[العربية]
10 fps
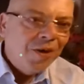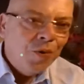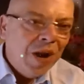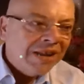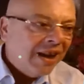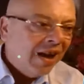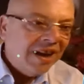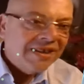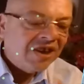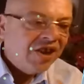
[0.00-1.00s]

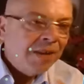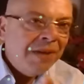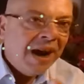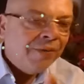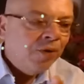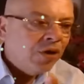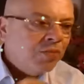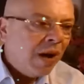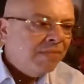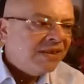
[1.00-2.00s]
ولادنا لي ما يعرفوش
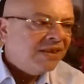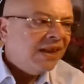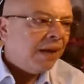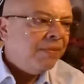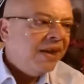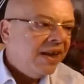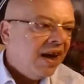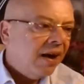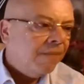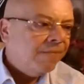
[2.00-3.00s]
محمد الصديق بن
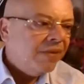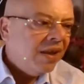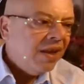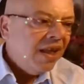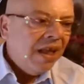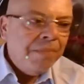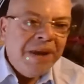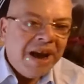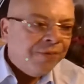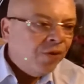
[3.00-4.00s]
يحيى ما
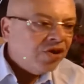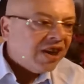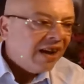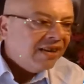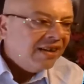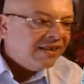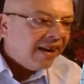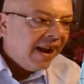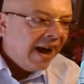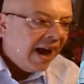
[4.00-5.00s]
يعرفوش قضيه
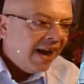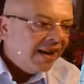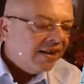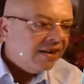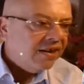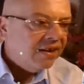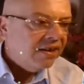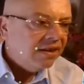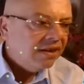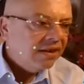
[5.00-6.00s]
الرهائن
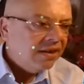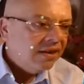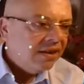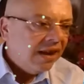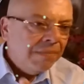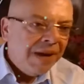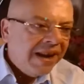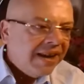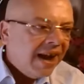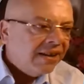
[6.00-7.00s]

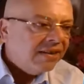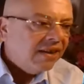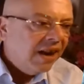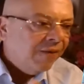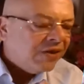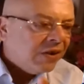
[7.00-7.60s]
الامريكان اللي في